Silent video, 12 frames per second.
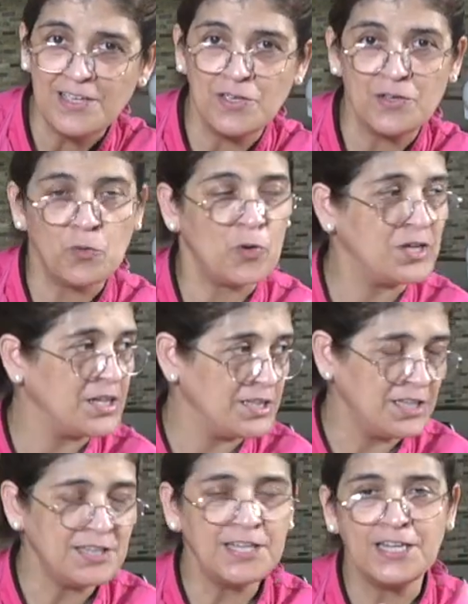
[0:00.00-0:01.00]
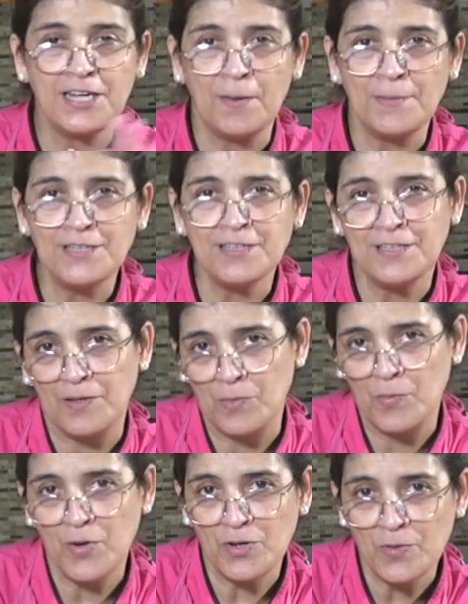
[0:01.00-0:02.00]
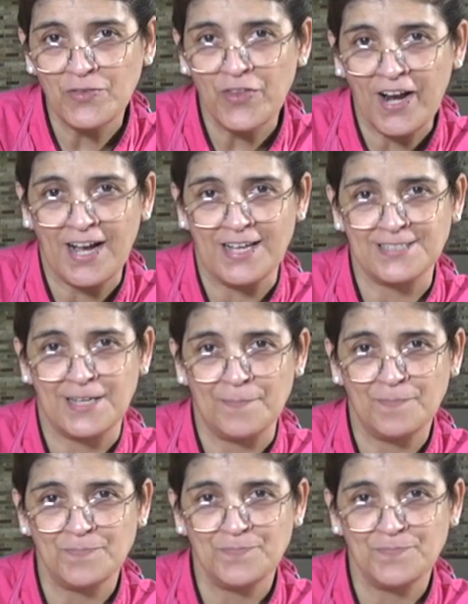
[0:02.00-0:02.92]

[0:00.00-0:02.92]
Y con ingredientes que generalmente tenemos en nuestra casa.